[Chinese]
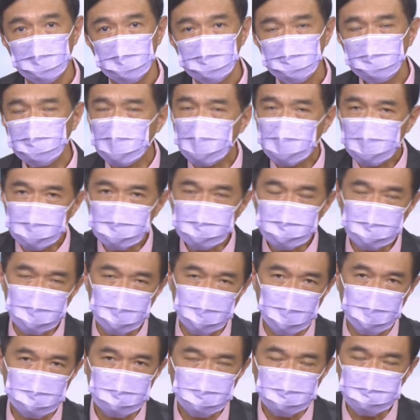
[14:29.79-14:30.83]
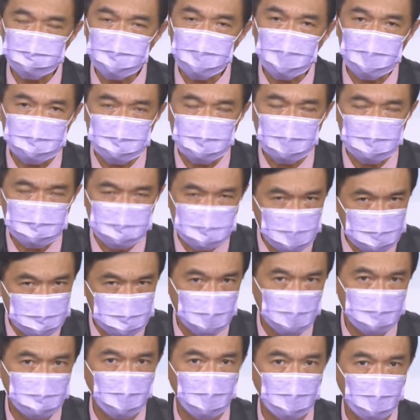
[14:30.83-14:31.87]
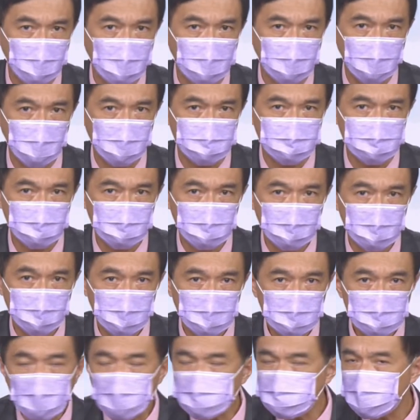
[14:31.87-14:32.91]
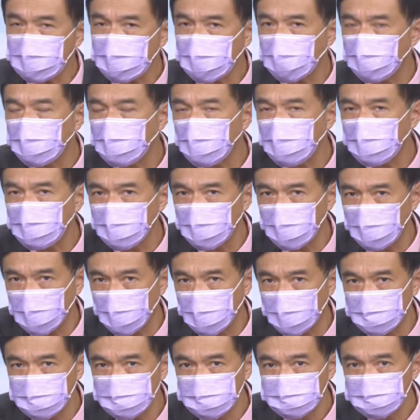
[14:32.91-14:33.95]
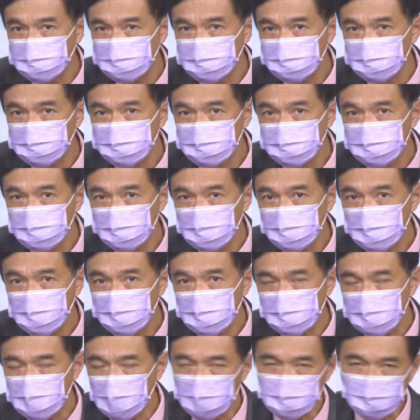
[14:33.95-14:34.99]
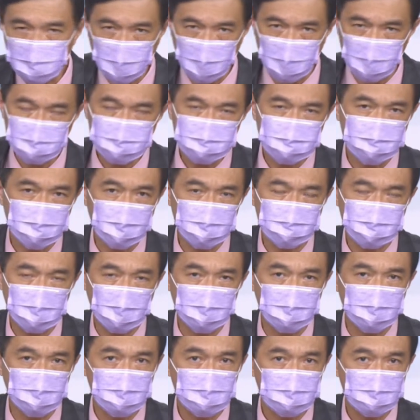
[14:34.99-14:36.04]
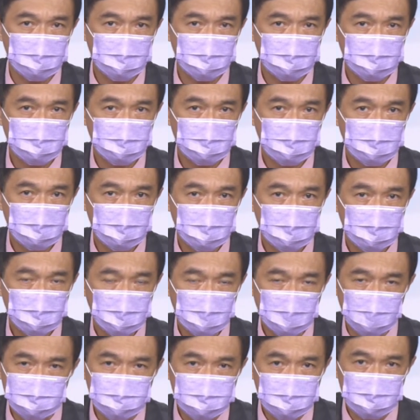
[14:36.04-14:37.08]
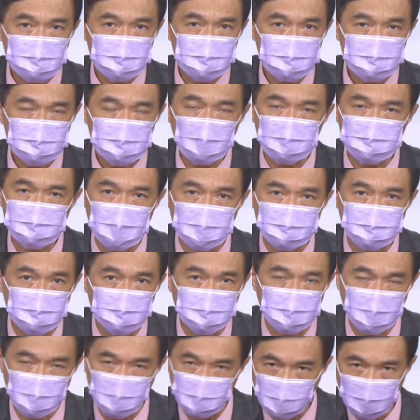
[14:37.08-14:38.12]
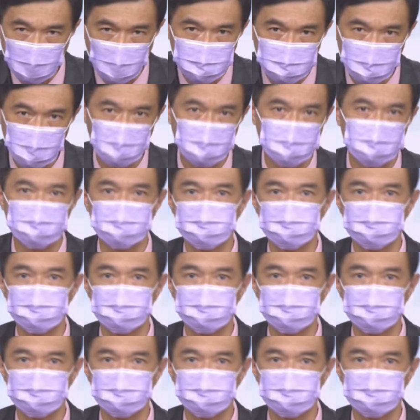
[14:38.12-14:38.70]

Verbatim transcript: 所以很显然，从这个调调查报告看，大家看坏未来。代表行情在降温，可是到底部没有，还没有。